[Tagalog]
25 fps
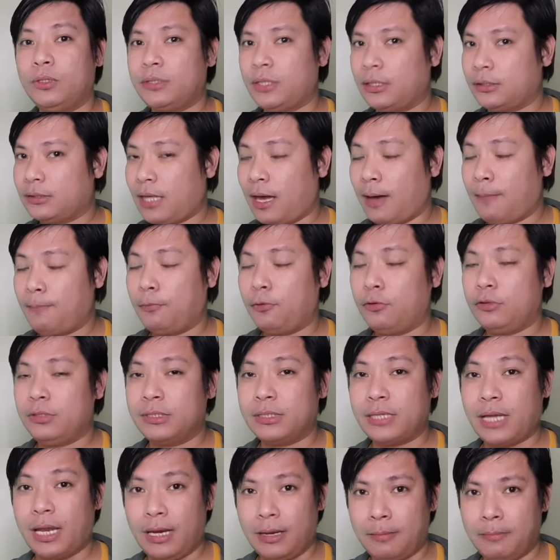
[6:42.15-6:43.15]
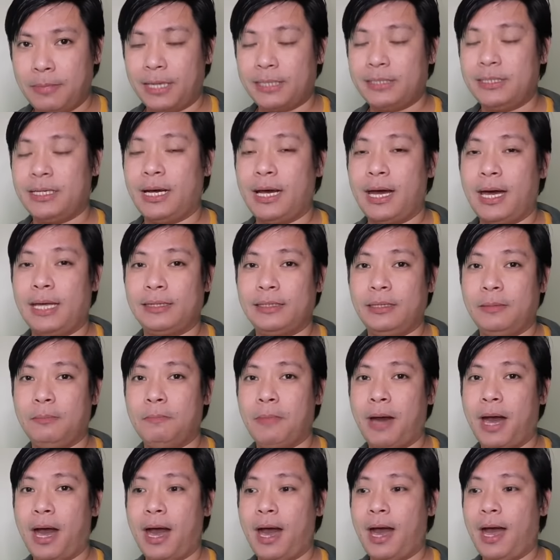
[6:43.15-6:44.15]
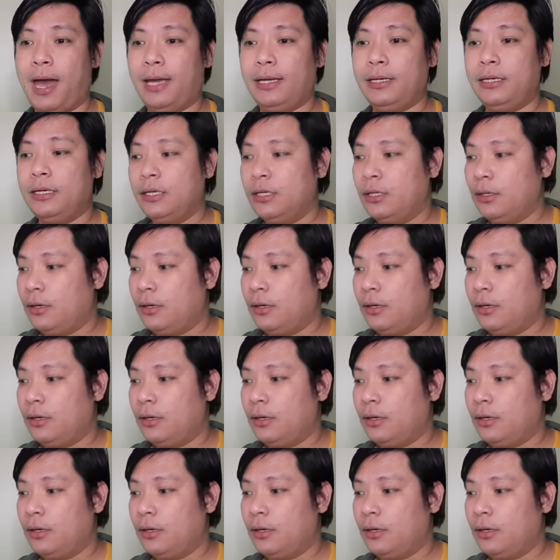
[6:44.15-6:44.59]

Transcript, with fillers: itatapon sa labas ng ating bahay.